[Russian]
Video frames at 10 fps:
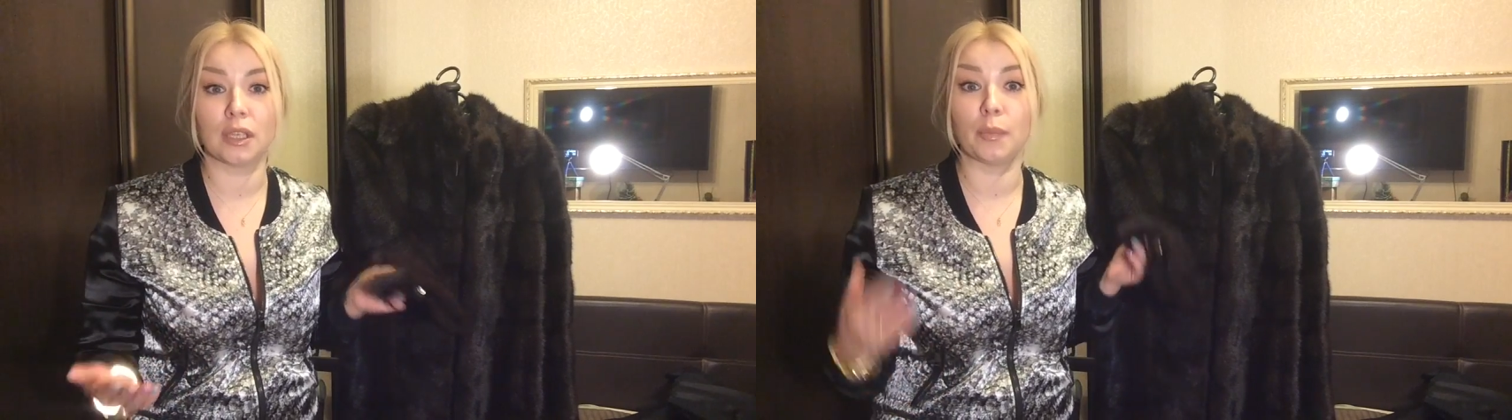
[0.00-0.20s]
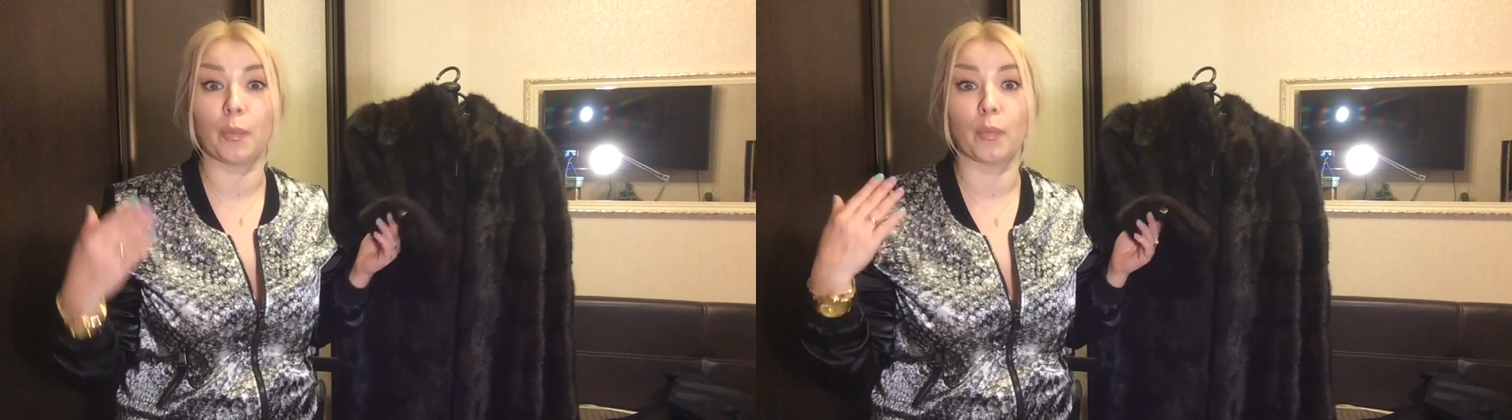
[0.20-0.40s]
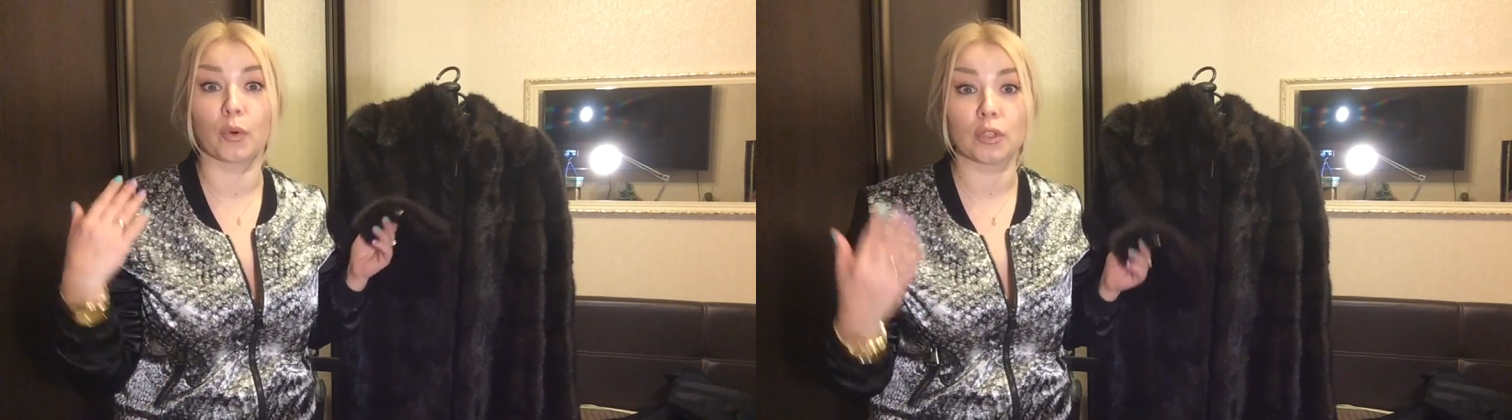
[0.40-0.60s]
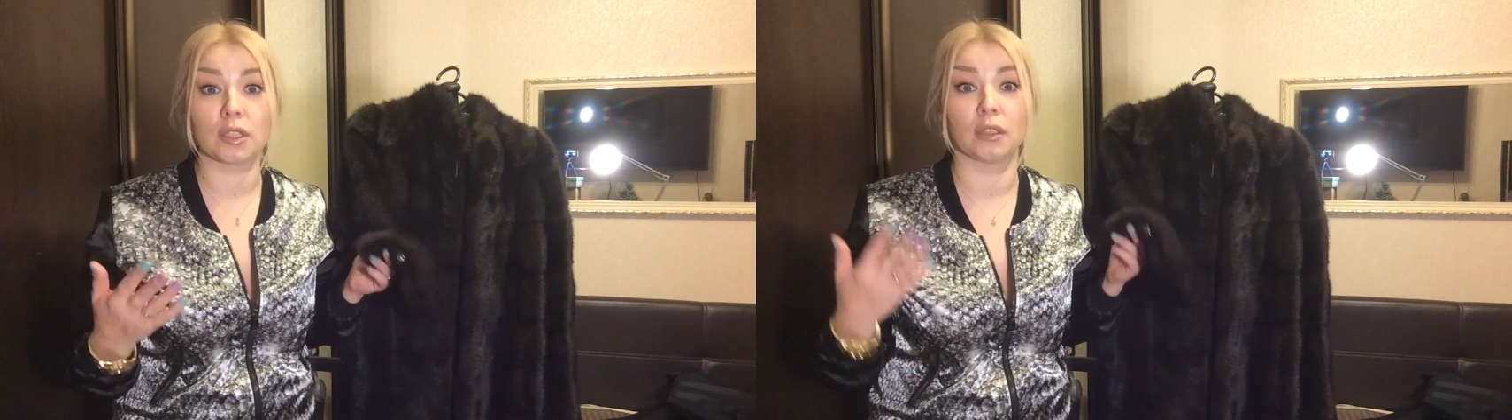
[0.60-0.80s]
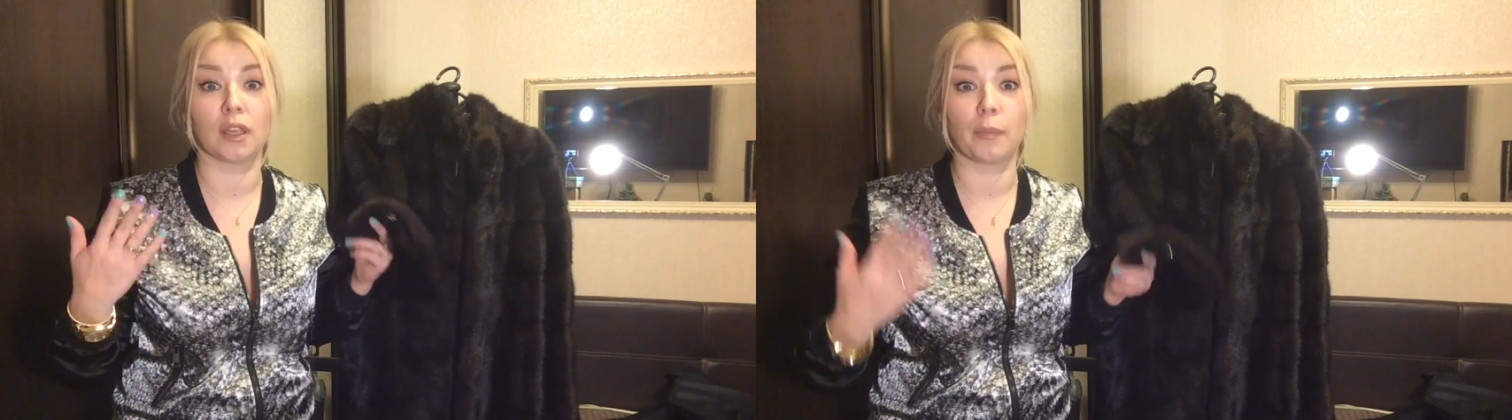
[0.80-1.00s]
и
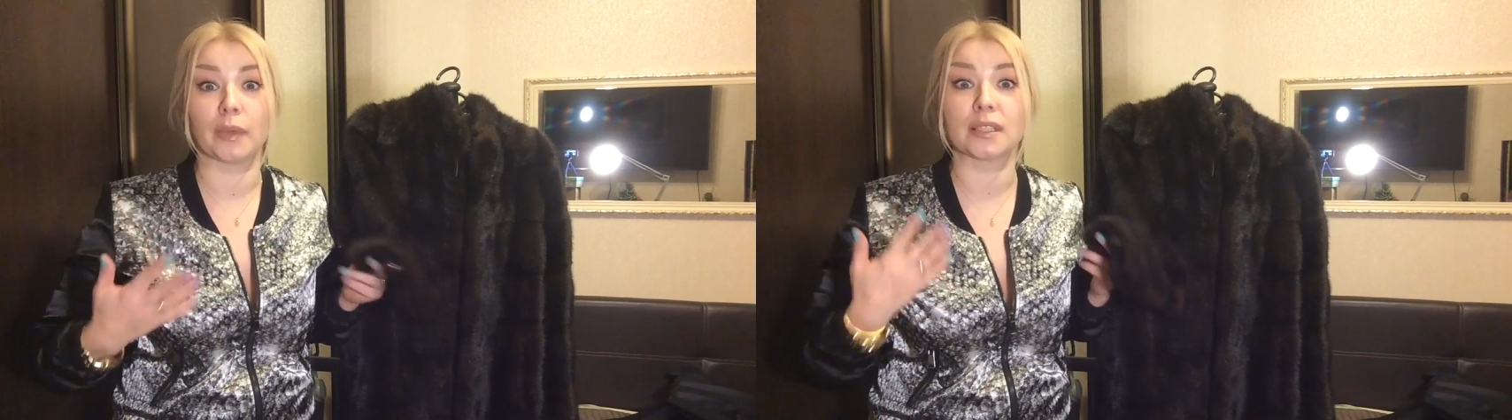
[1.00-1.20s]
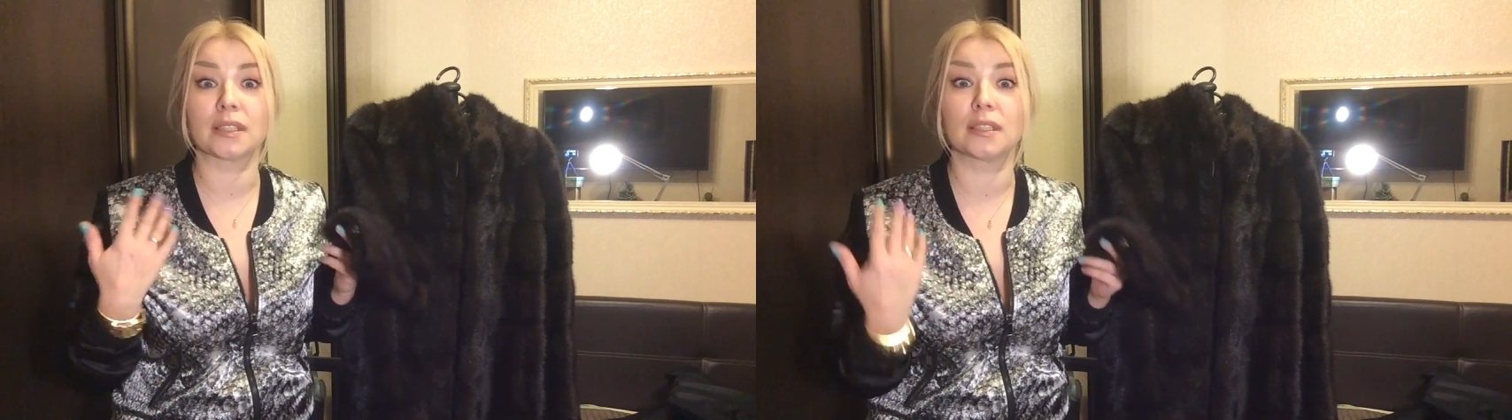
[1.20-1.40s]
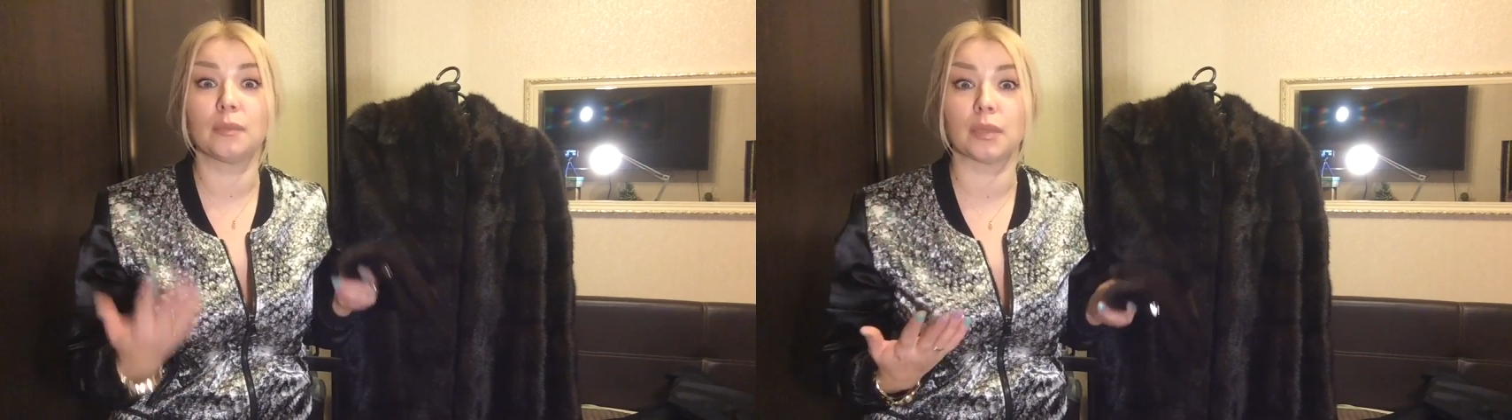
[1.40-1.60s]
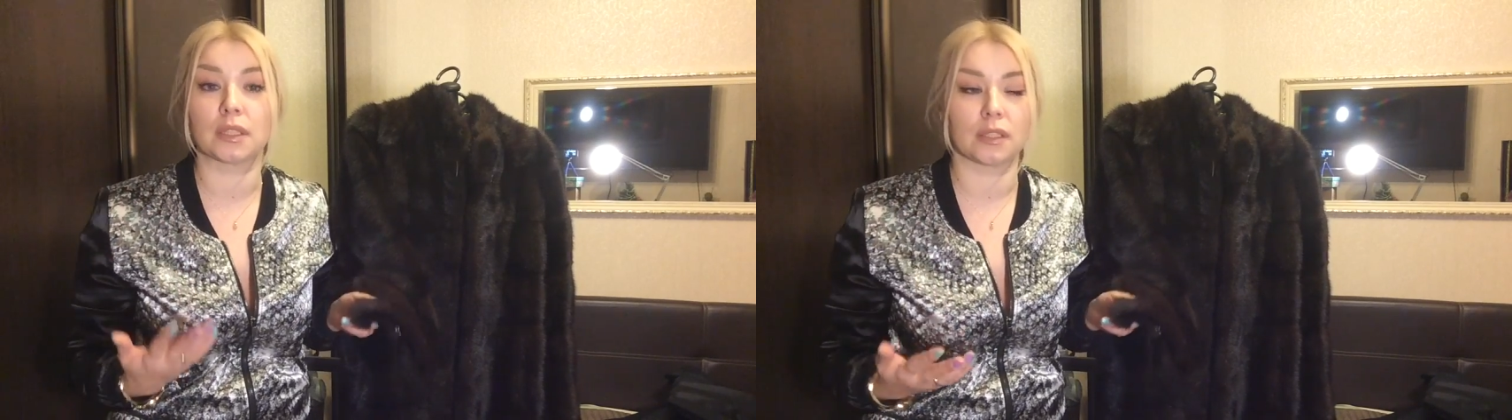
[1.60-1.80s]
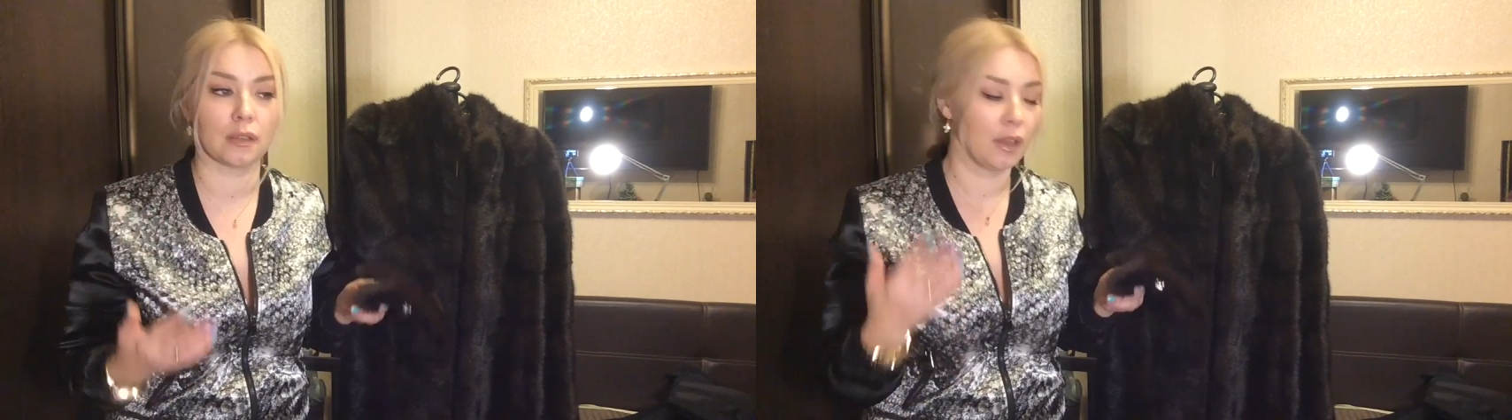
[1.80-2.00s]
просто она
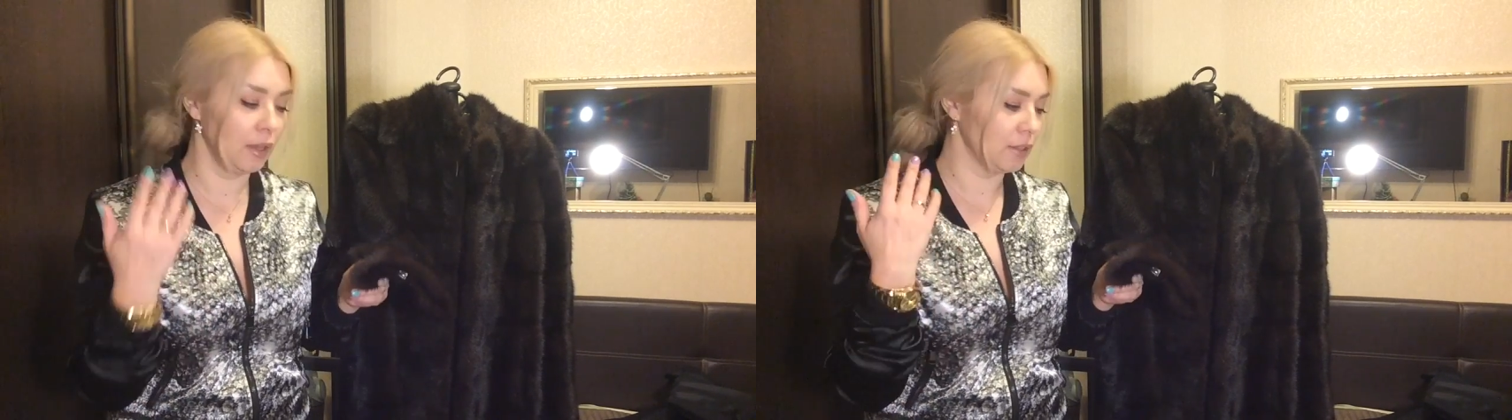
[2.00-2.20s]
посыпется.